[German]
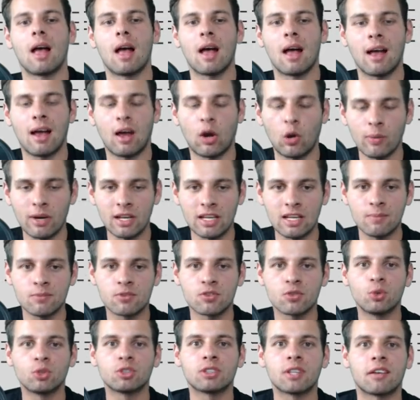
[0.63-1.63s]
Hallo meine lieben
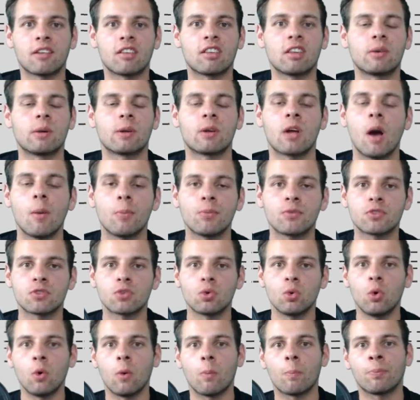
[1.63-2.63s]
Zuseher, herzlich willkommen
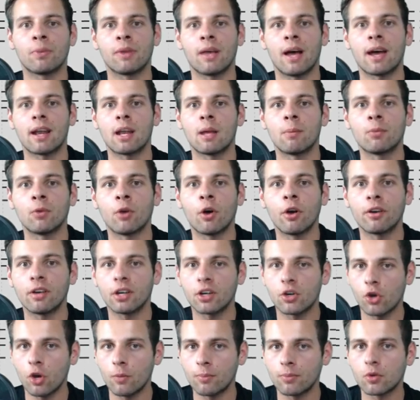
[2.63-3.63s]
zu einem neuen
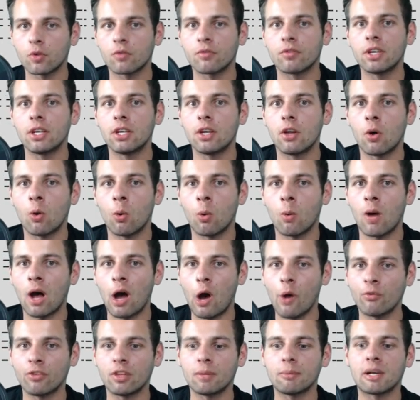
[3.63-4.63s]
Krypto-Video
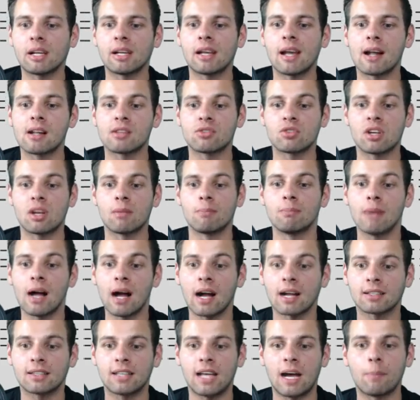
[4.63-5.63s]
auf dem Kanal, zu einem
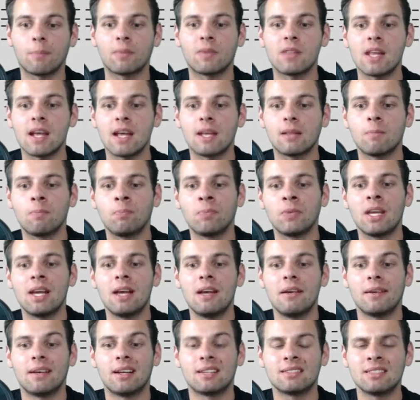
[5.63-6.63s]
Marktupdate.
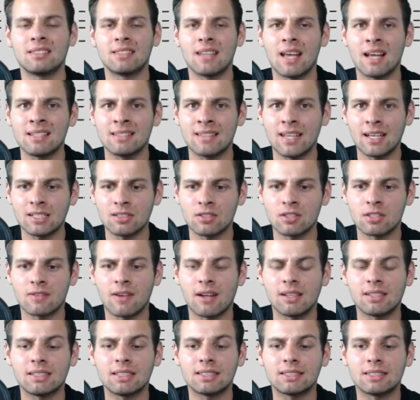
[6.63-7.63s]
Es ist der
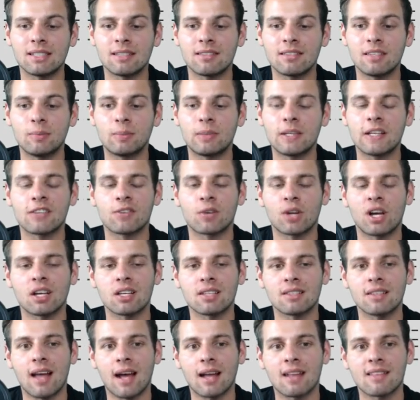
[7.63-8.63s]

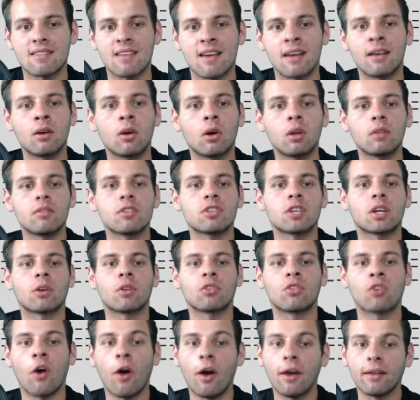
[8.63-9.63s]
26.07.2018 und wir schauen
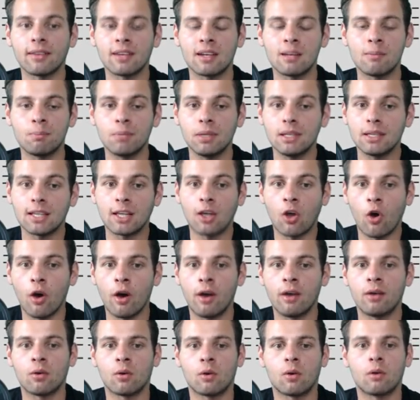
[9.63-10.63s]
uns heute den
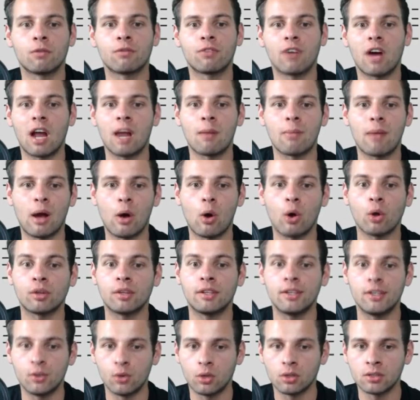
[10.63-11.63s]
Bitcoin und vor allem auch
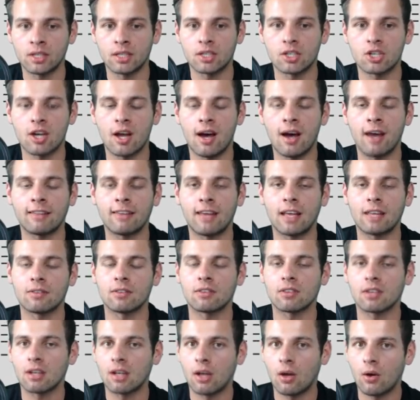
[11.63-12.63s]
den IOTA-Chart
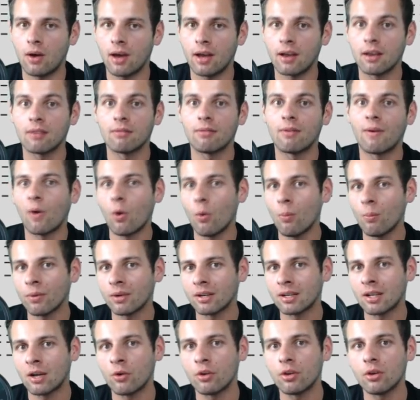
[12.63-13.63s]
etwas genauer an. Warum
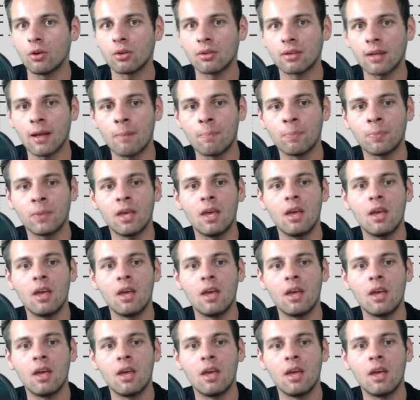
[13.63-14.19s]
genau IOTA?